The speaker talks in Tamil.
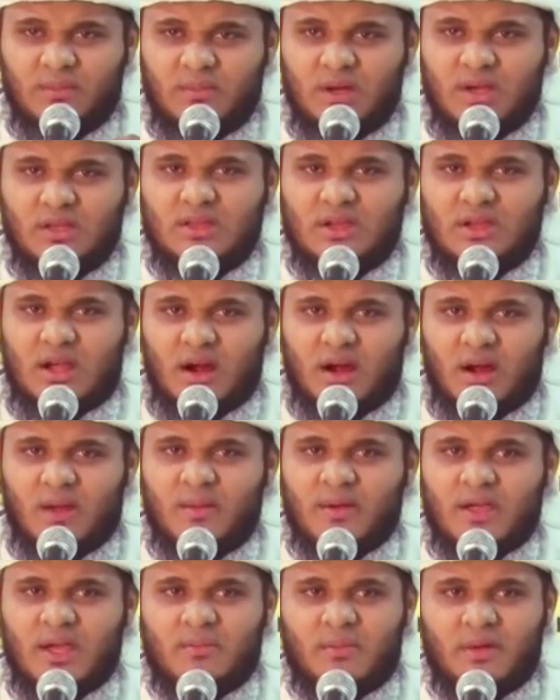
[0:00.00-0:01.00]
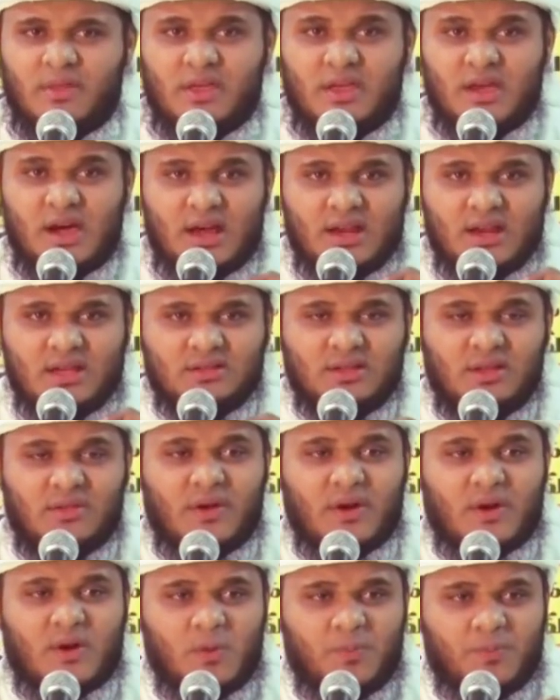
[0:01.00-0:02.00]
தன் மீது கடமை என்பதை
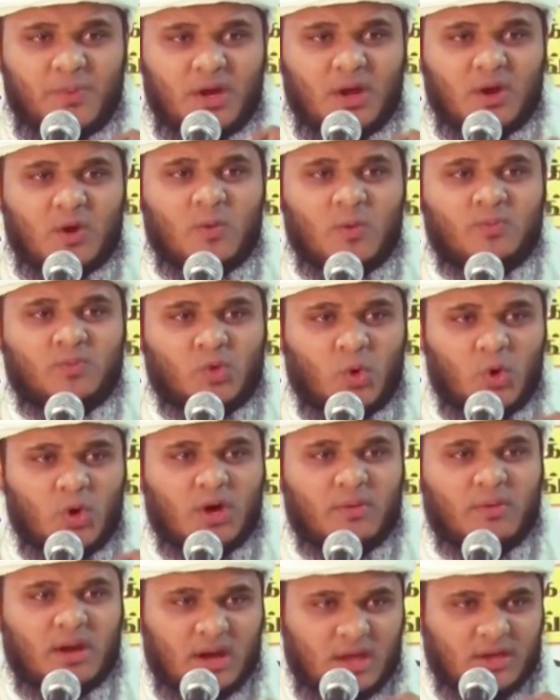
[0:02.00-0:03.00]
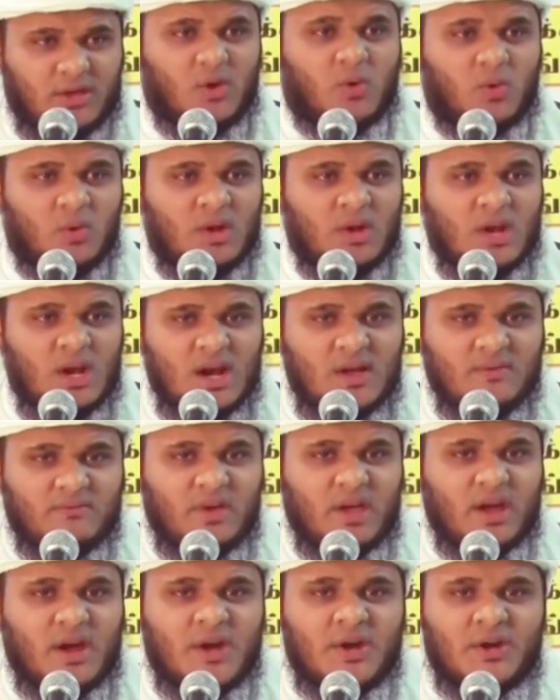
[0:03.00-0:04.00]
அறிந்ததற்கு பிறகும் தொழுகவில்லையோ
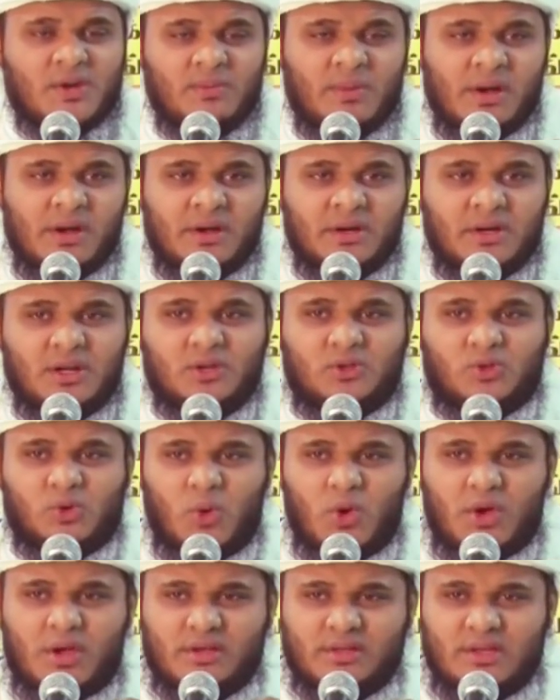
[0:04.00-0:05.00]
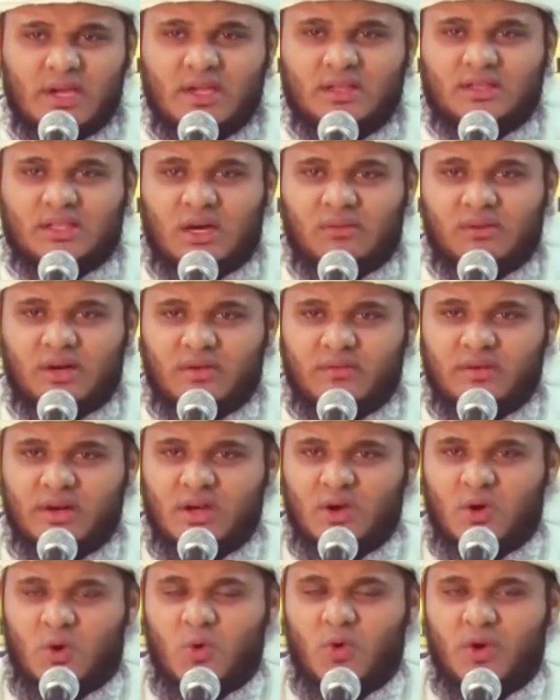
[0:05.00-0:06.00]
வேண்டுமென்று தொழுகையை
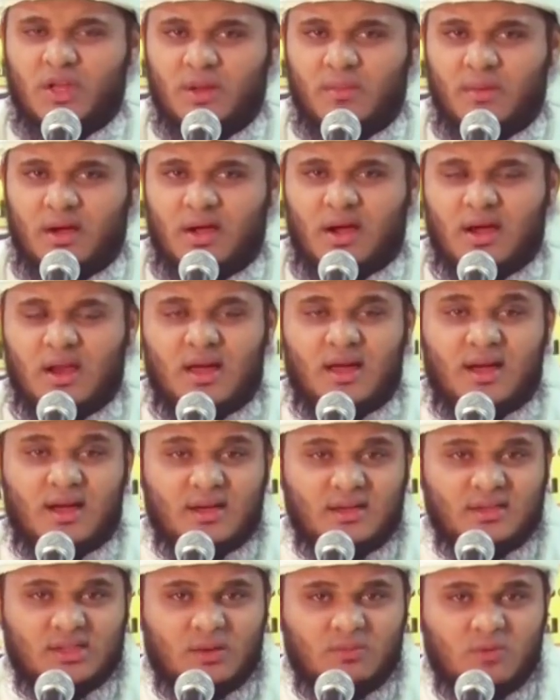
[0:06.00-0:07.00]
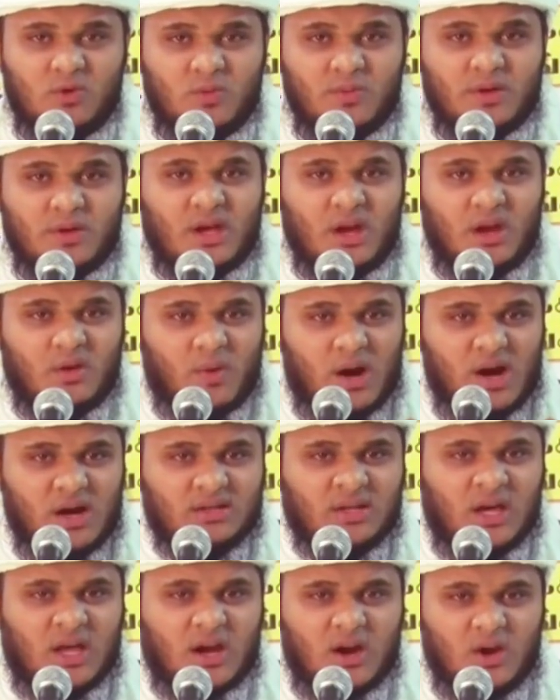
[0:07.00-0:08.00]
தவறவிடக்கூடிய மக்களாக இந்த பூமியில்
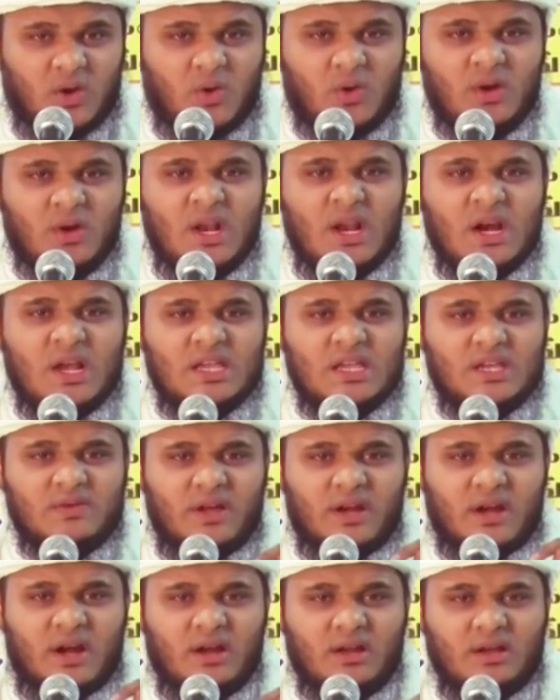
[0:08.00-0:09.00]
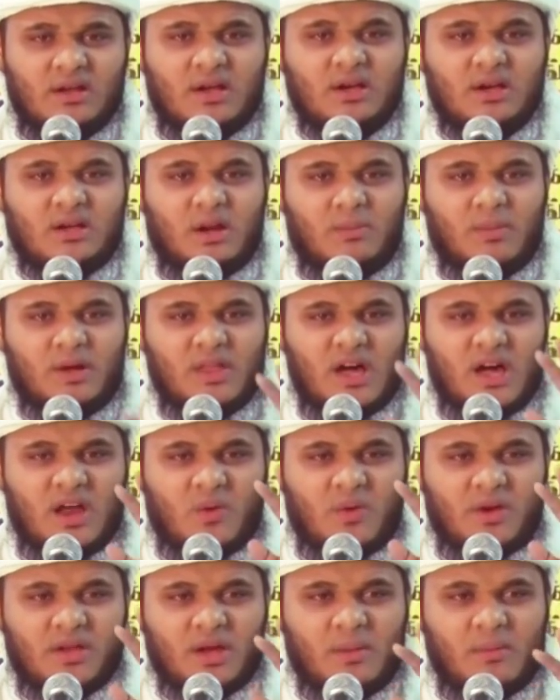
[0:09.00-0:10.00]
வாழ்ந்தார்களோ இவர்களுக்கு
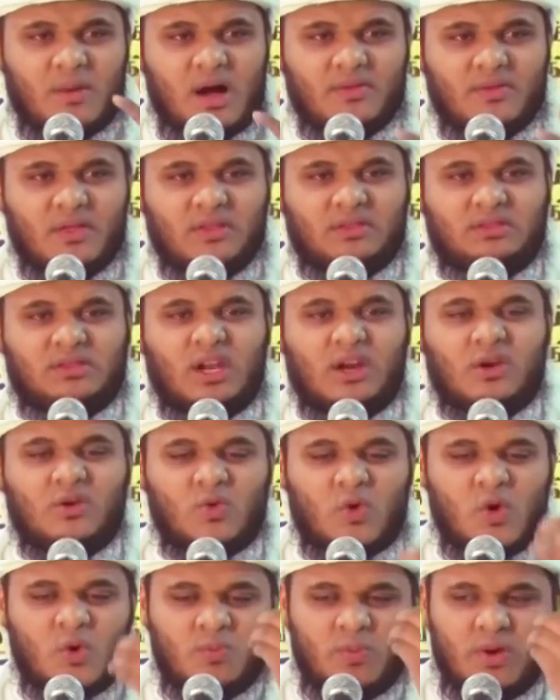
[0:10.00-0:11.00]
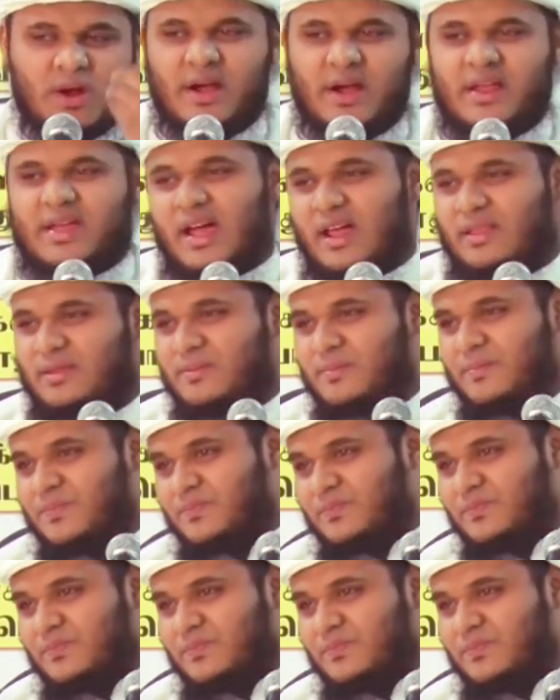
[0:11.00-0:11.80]
ரமதானுடைய மாதத்தில் நோன்பு கிடையாது